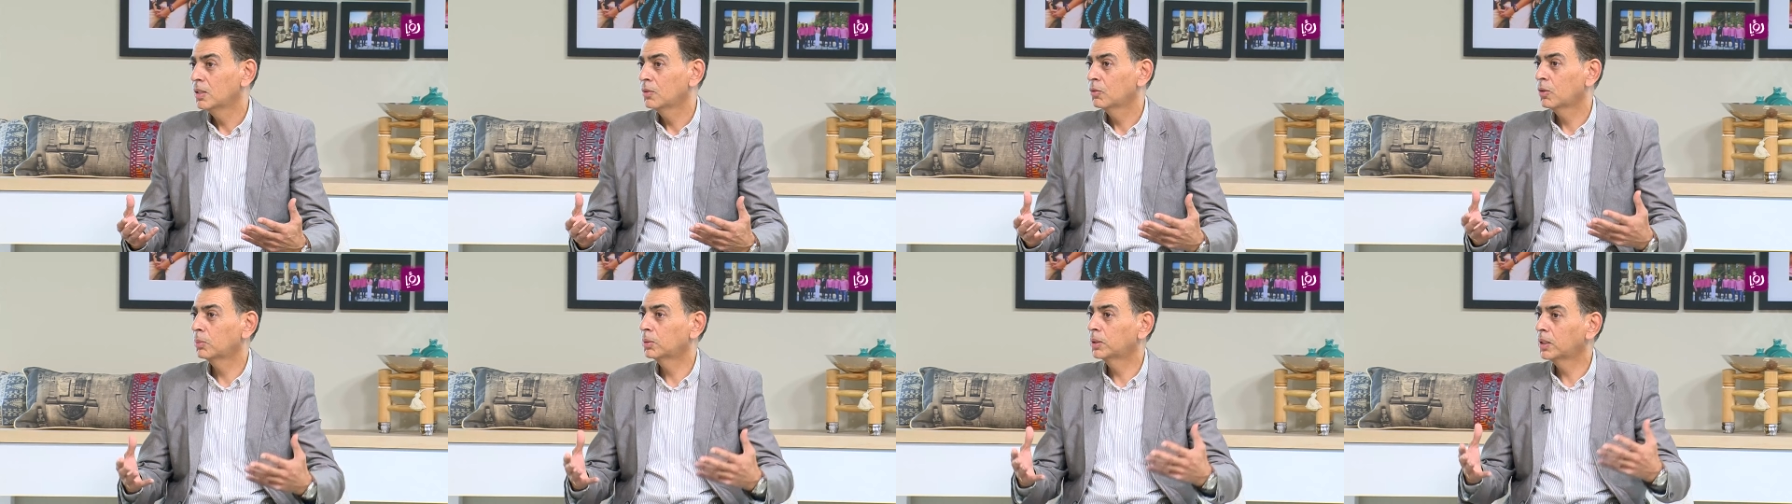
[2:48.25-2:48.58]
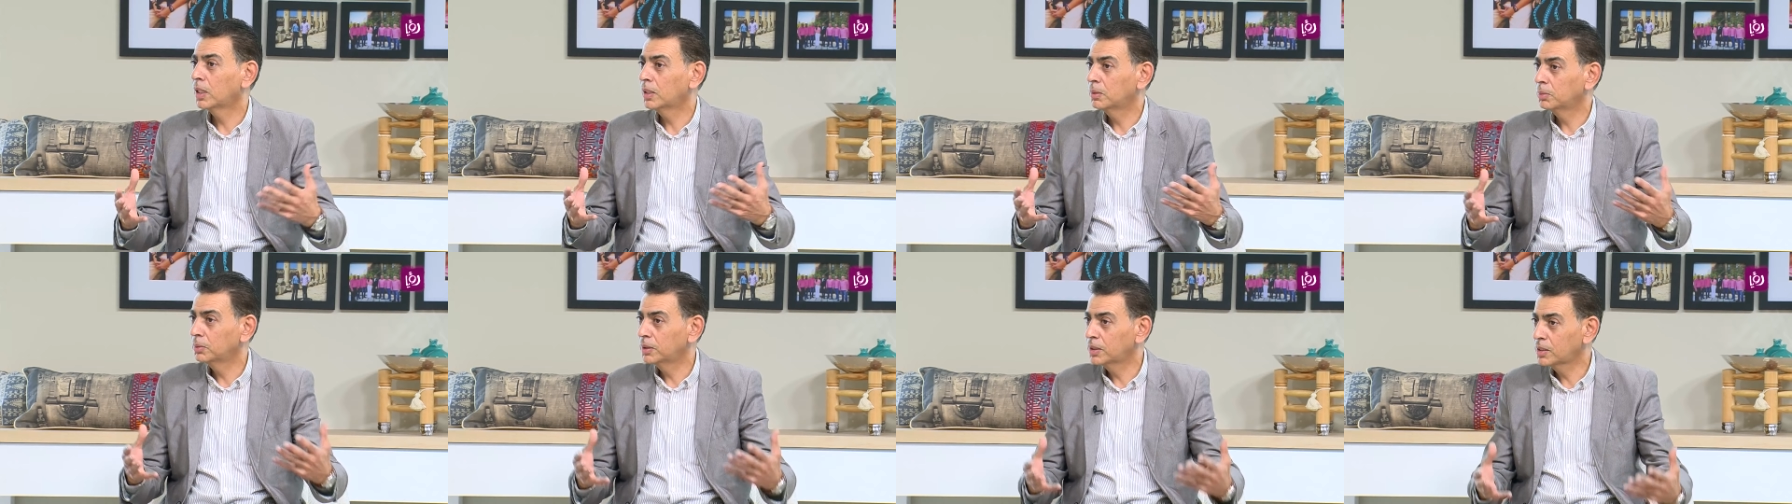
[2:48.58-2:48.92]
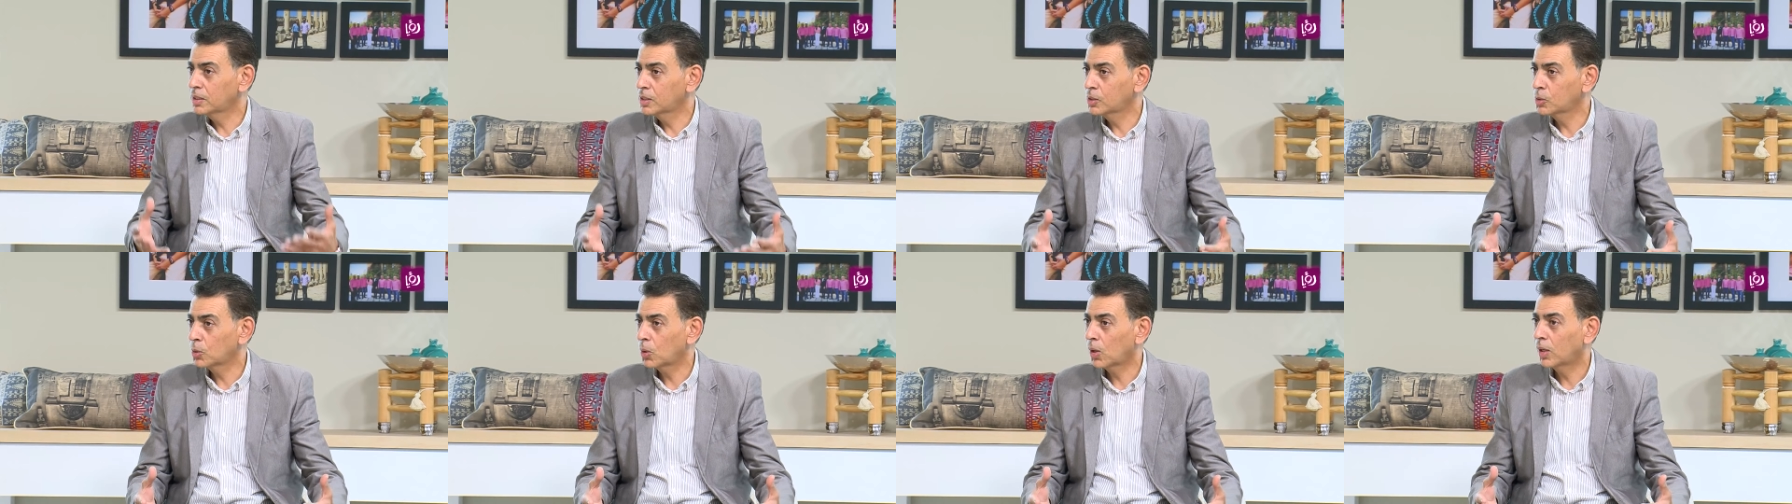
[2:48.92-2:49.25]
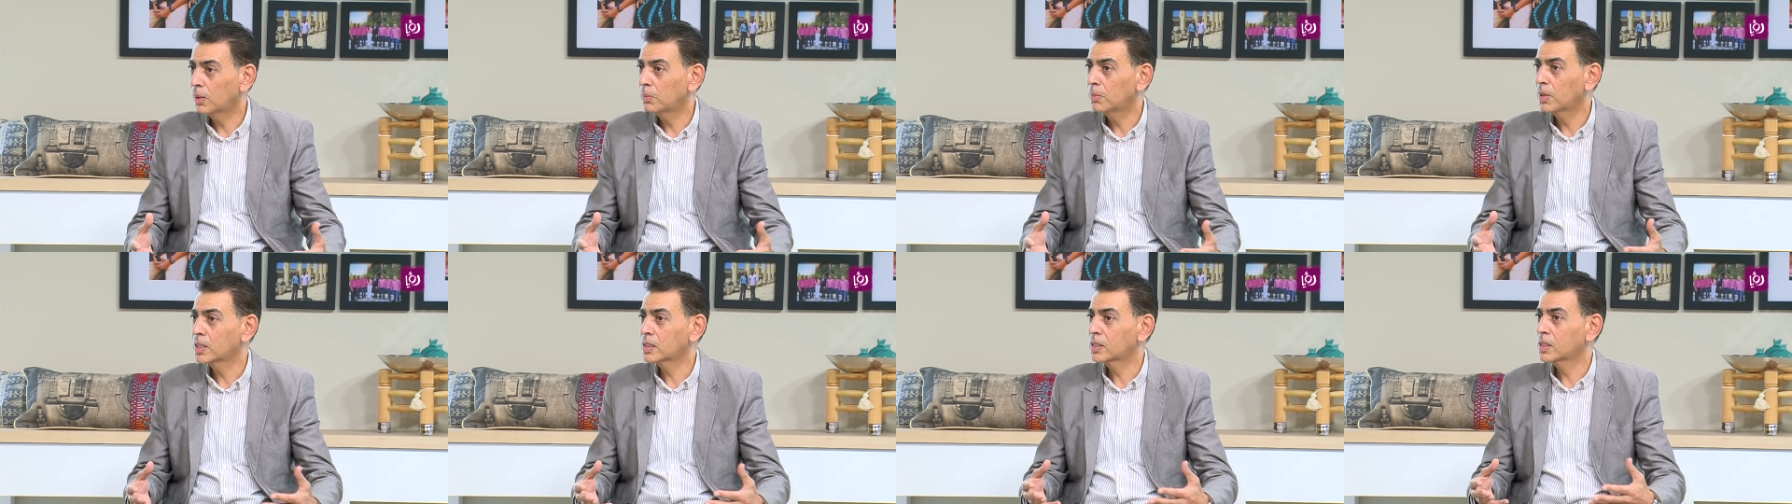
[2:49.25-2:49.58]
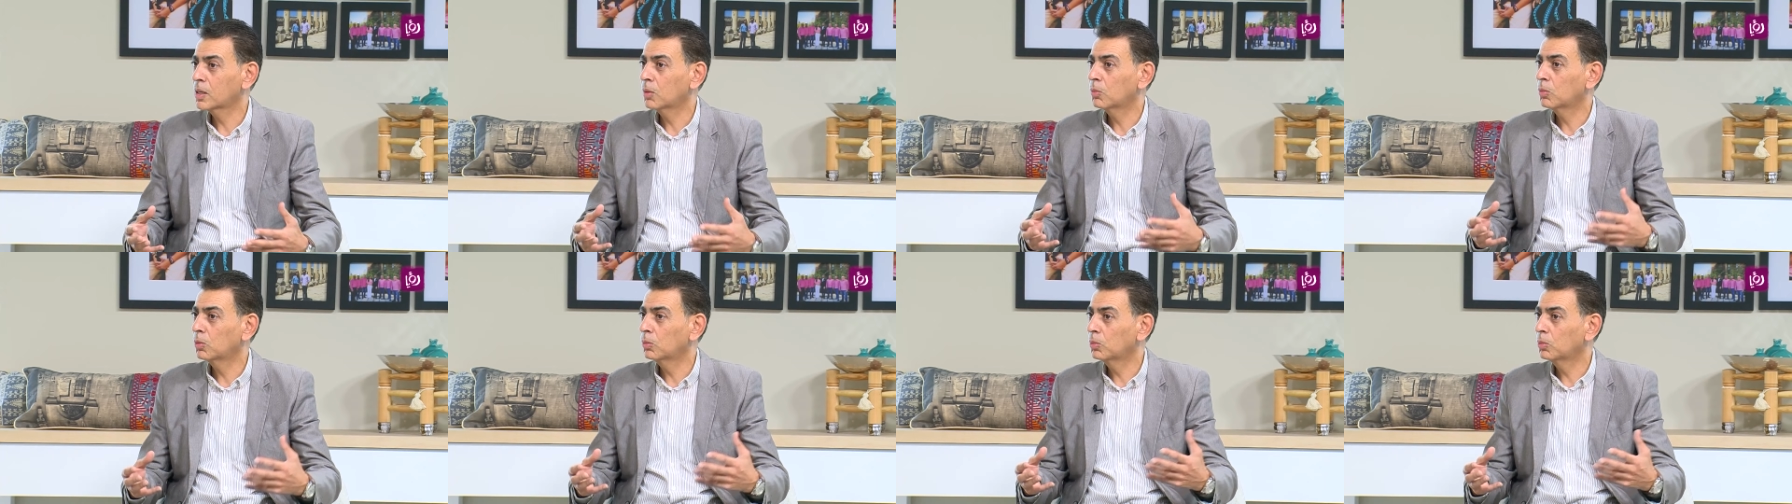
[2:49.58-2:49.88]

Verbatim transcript: فبالتالي بتنزلوا على المرسم